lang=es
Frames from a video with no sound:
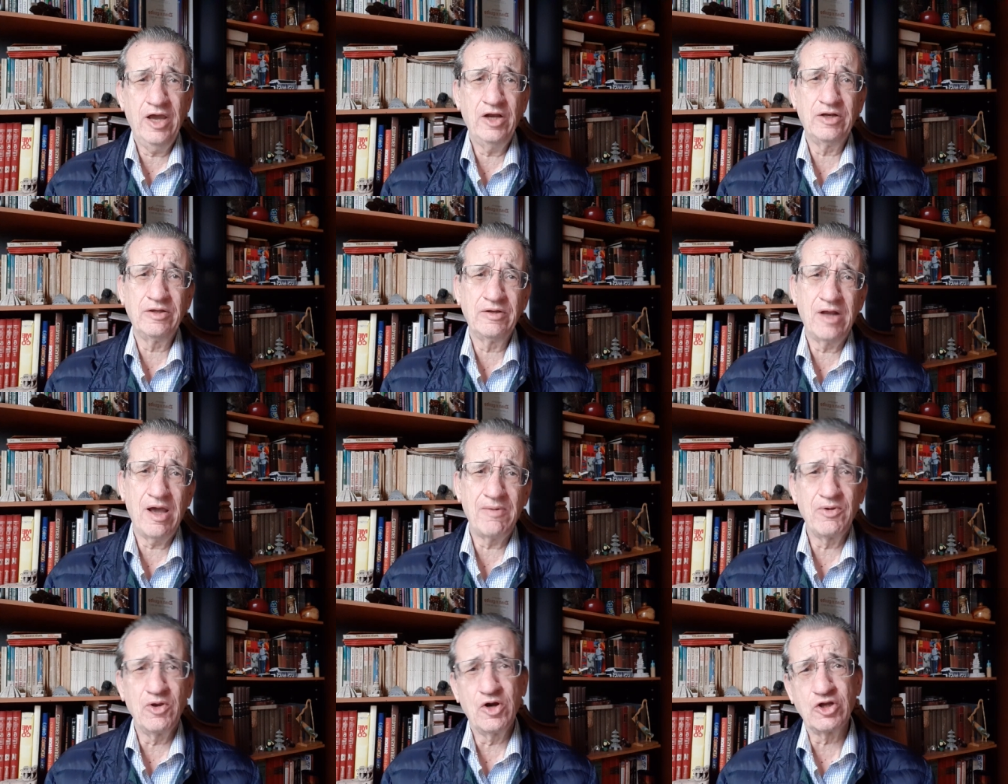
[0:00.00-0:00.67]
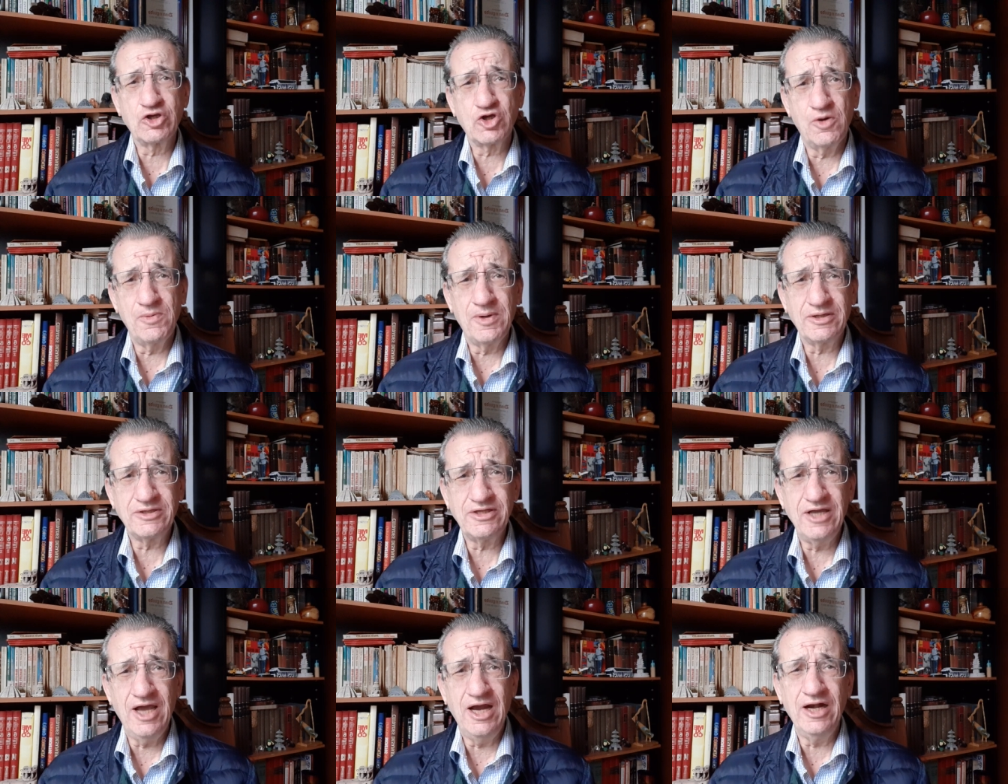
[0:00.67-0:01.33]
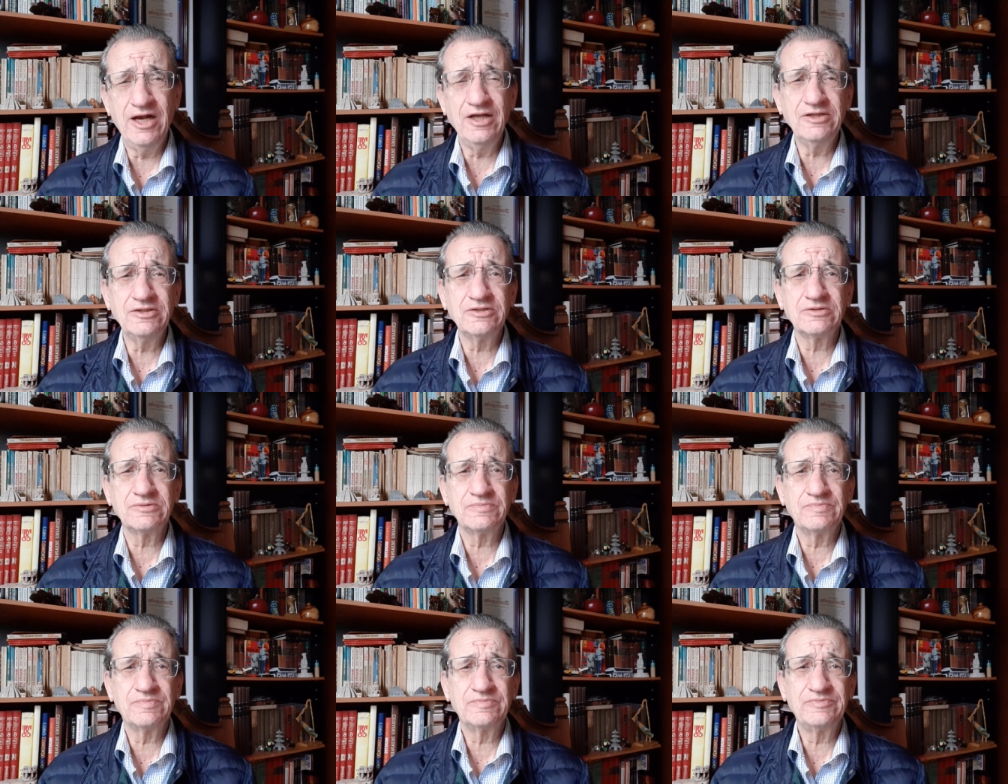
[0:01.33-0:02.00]
en aviones comerciales,
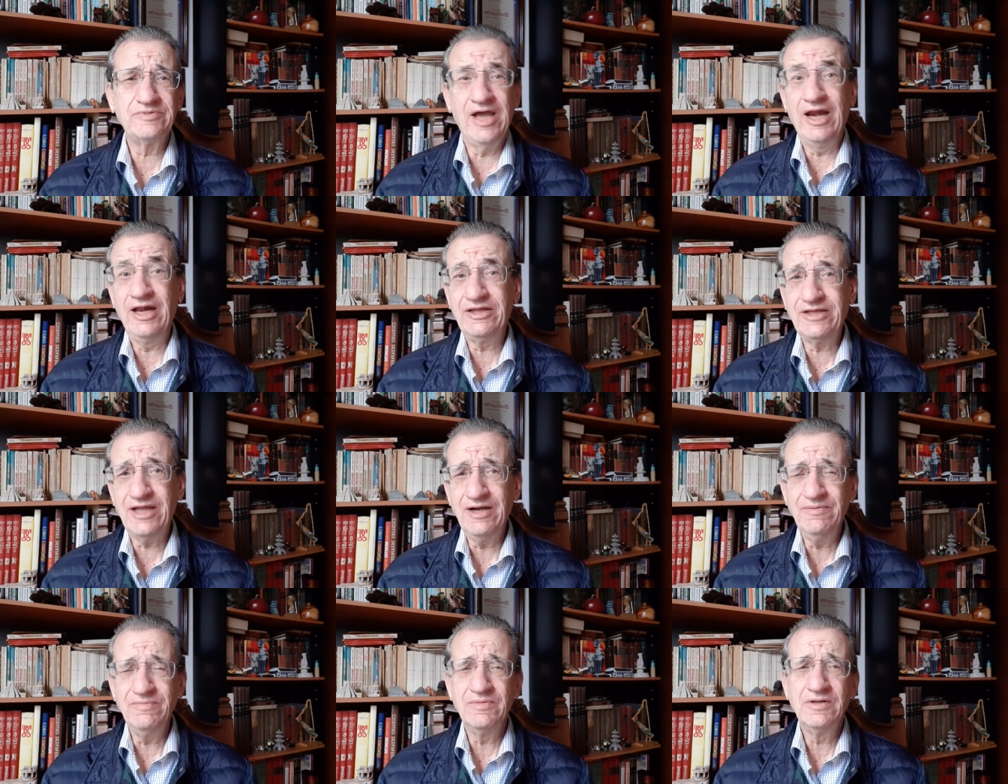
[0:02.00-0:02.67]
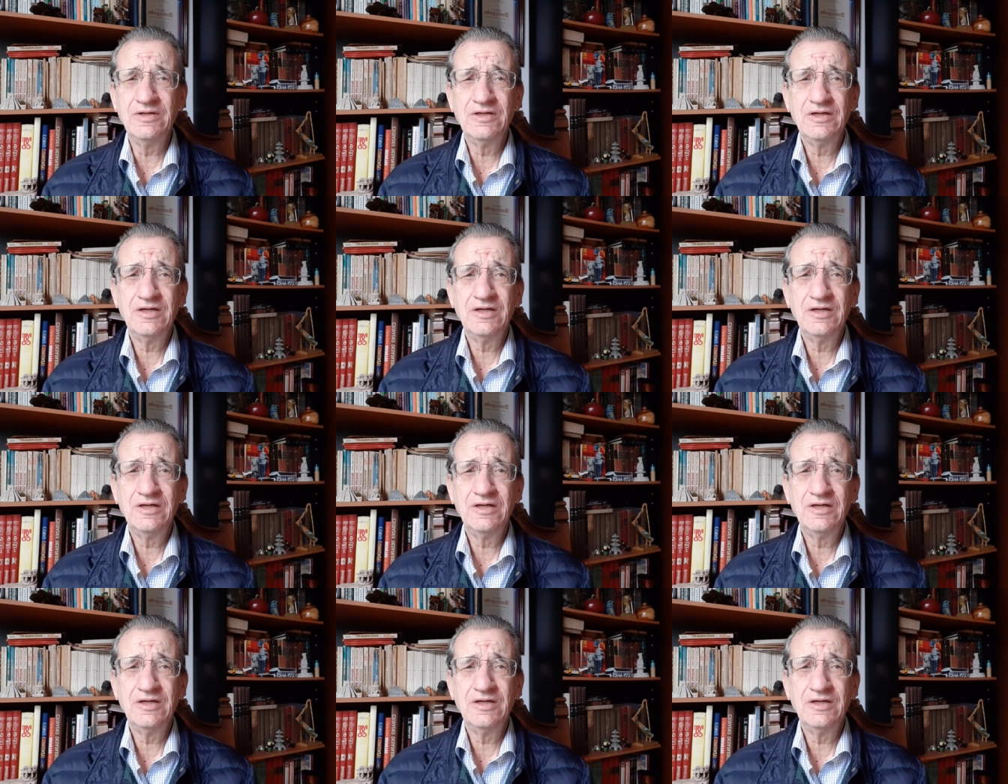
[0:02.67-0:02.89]
Delta,